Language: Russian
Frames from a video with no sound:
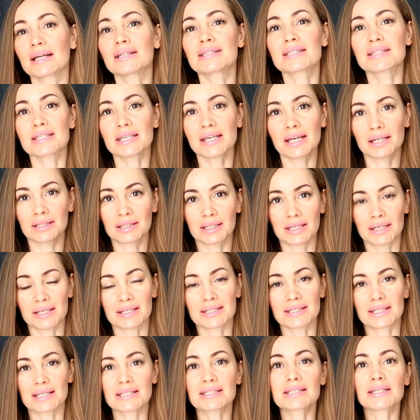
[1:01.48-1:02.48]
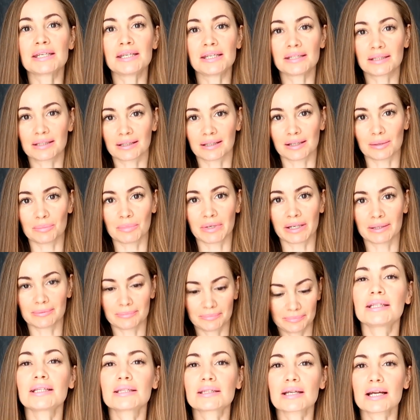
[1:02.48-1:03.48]
наценки, со скидками.
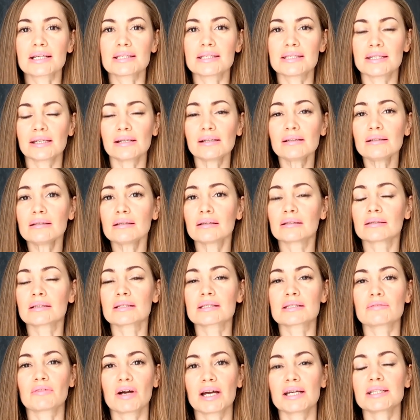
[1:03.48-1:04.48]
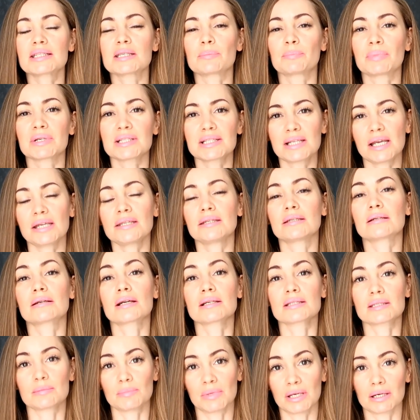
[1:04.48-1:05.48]
Этот раздел называется «Последний
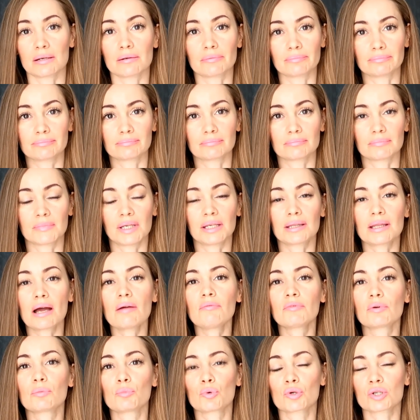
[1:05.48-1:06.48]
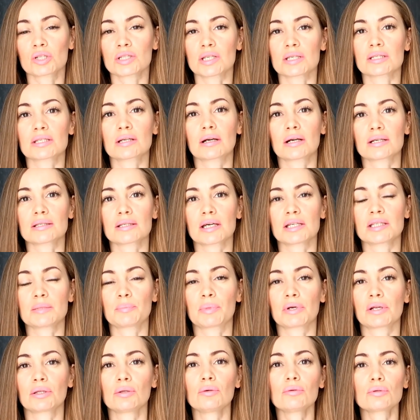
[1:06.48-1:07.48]
размер». И там вы можете заказать
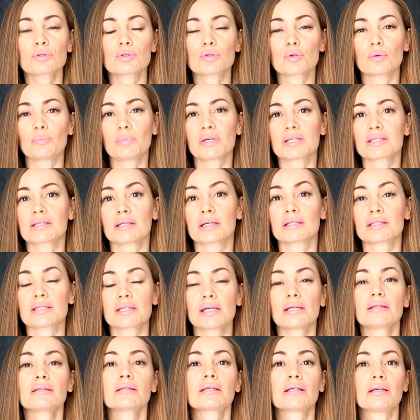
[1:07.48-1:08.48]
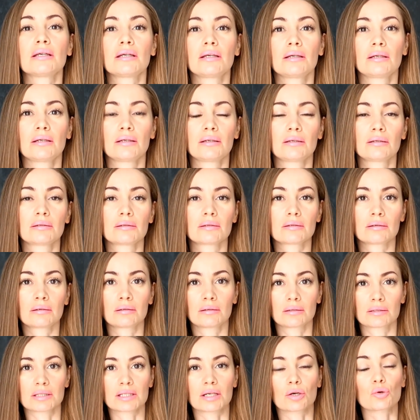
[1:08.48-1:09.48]
продукцию без наценки,
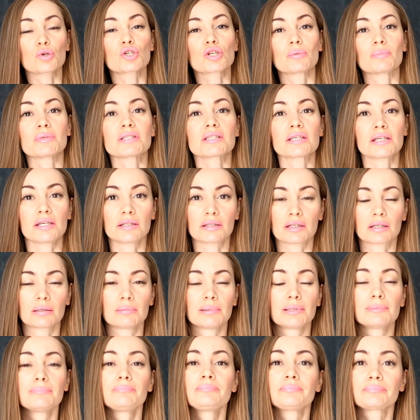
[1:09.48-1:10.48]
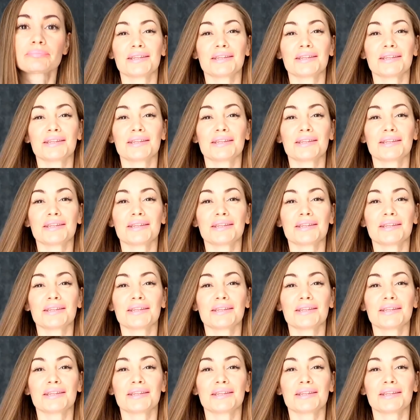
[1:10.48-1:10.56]
э, с хорошими скидками.